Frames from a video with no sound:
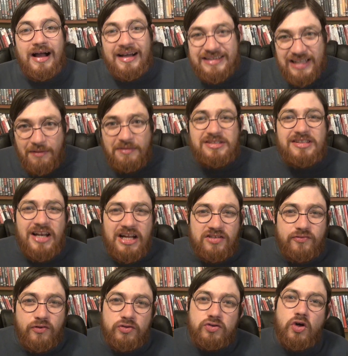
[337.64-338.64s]
A través de
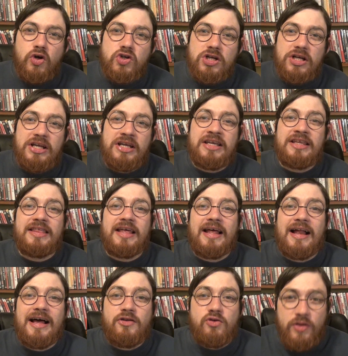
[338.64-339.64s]
las fotos y de
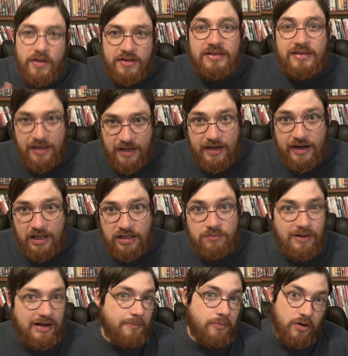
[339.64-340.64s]
la ayuda de internet, ¿vale?